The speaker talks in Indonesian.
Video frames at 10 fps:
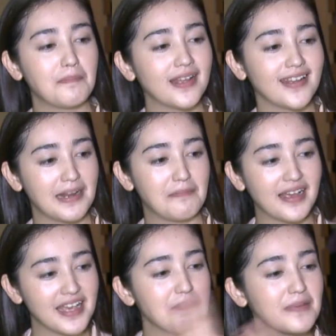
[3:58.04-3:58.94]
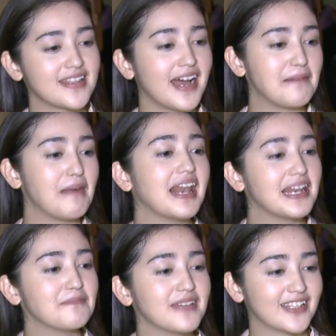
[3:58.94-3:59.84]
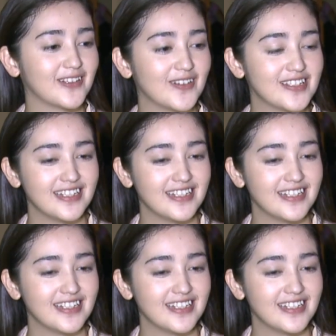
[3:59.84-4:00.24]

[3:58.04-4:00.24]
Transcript: dari pagi sampai tengah malam gitu loh jadi